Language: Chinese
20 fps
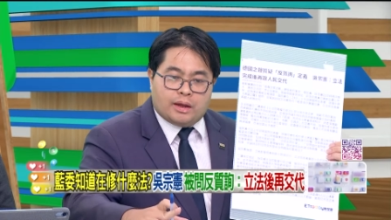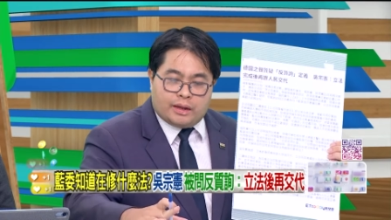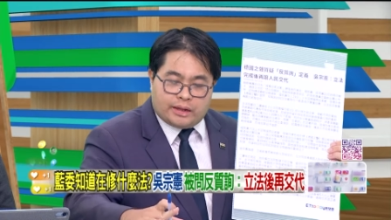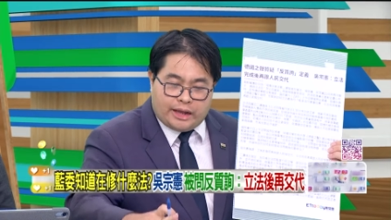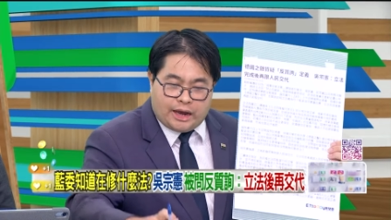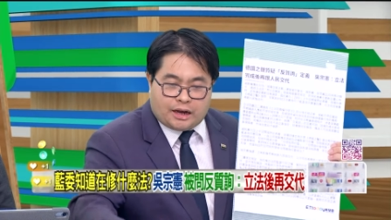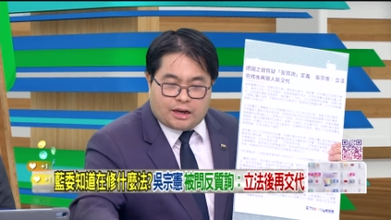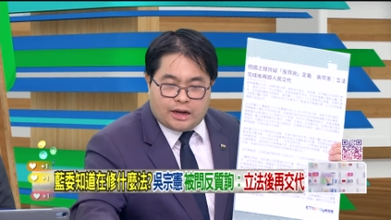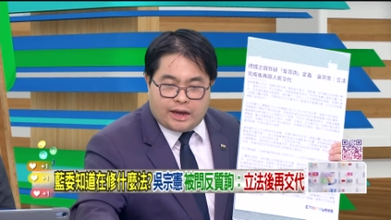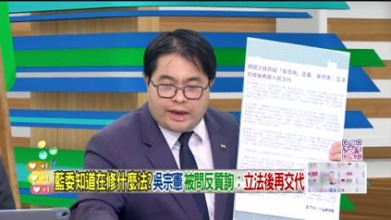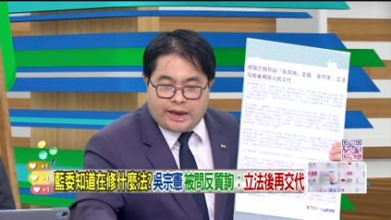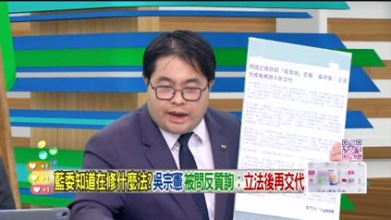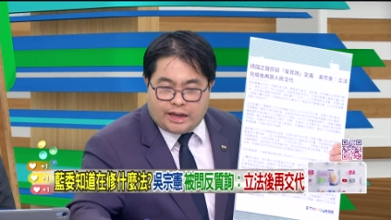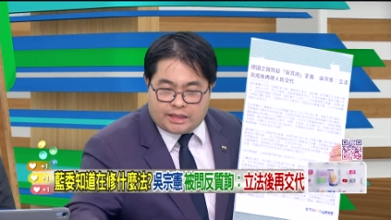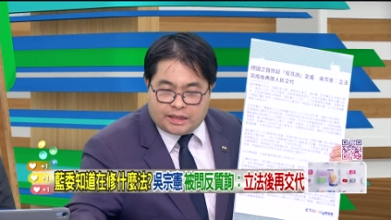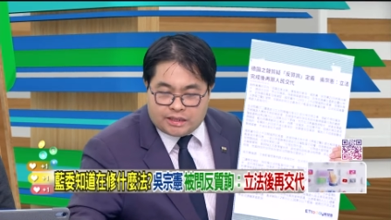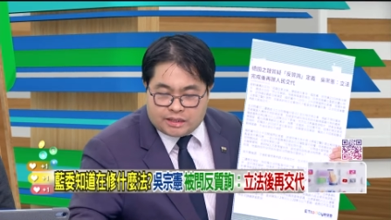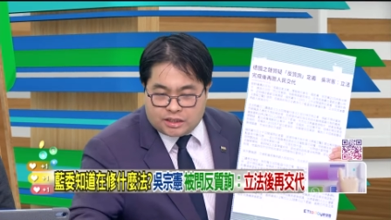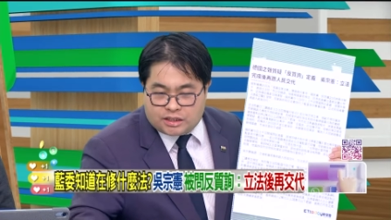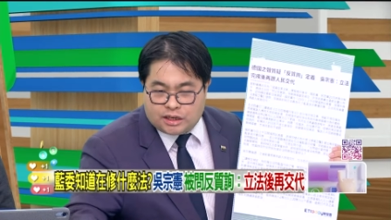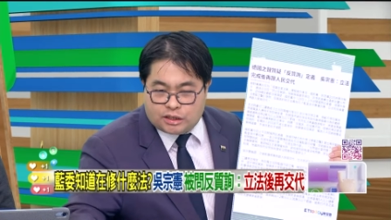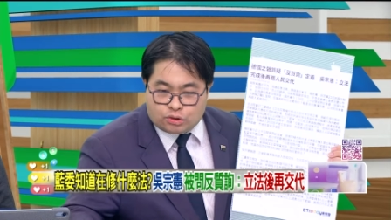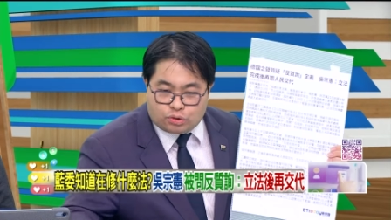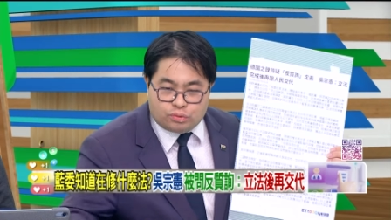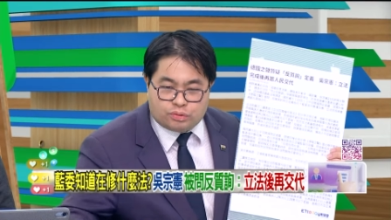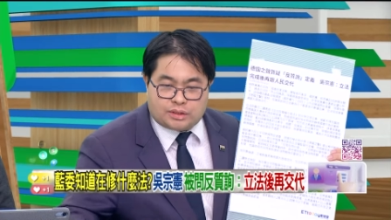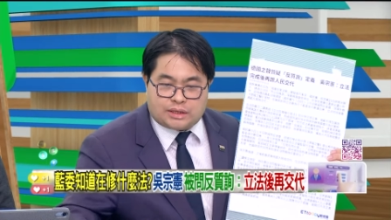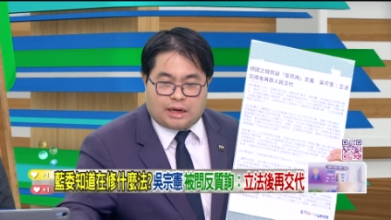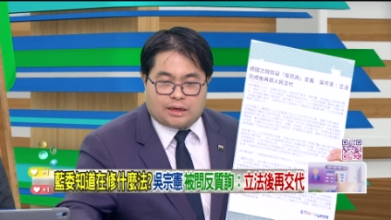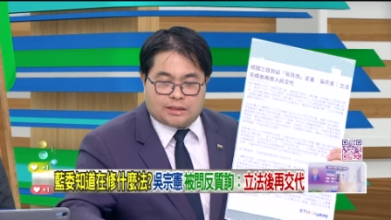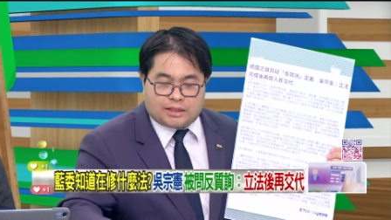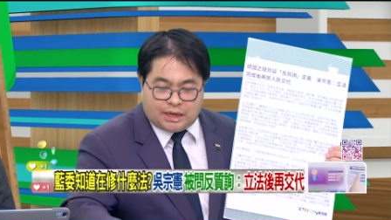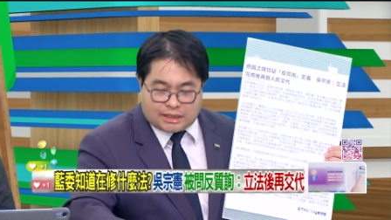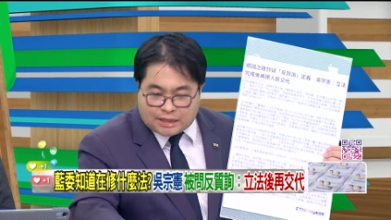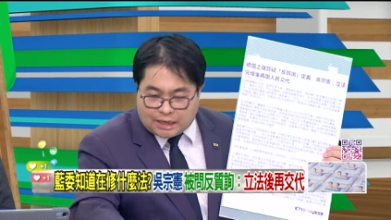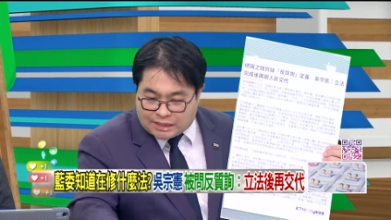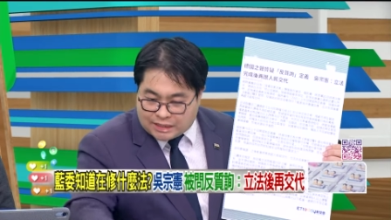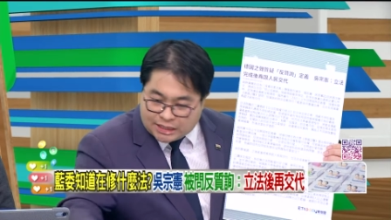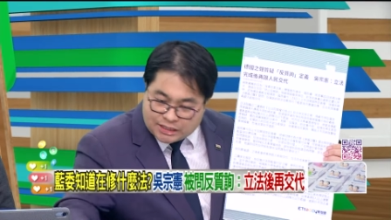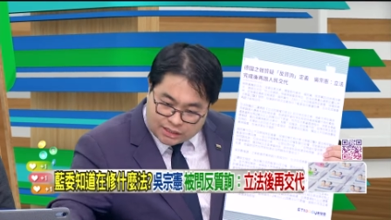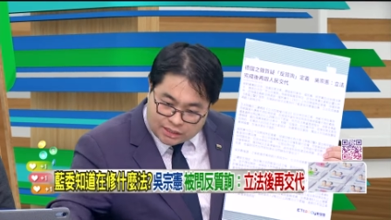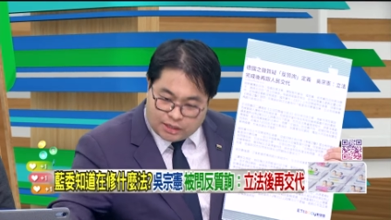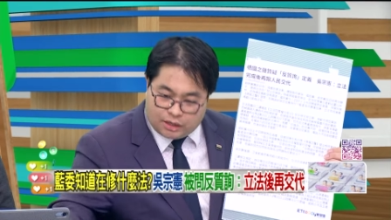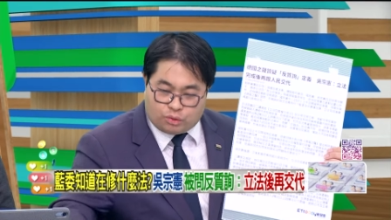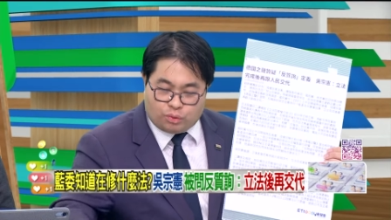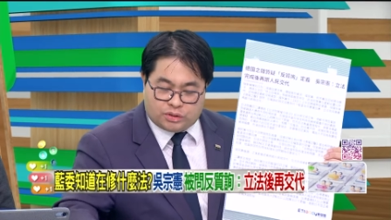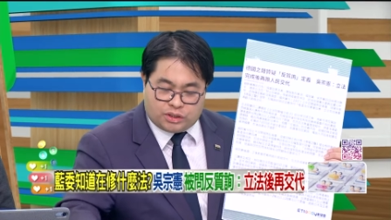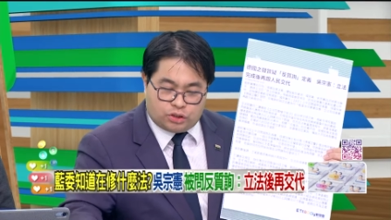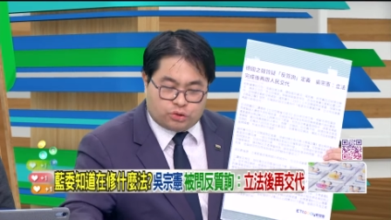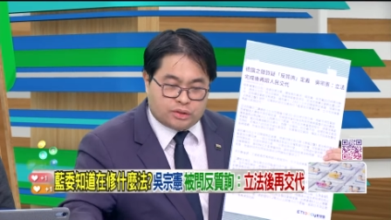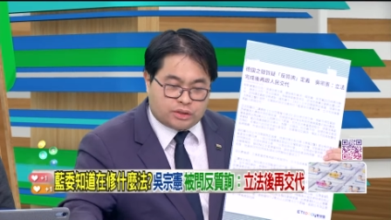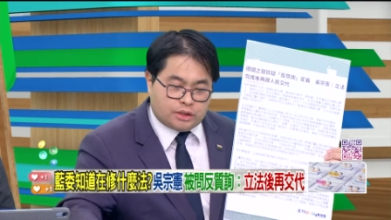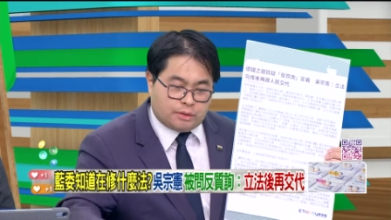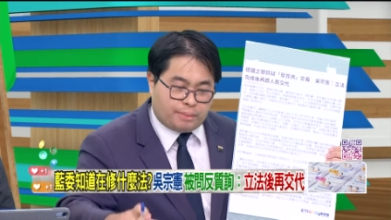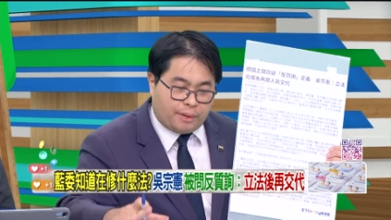两个 AIT 的前处长加上三十个国际学者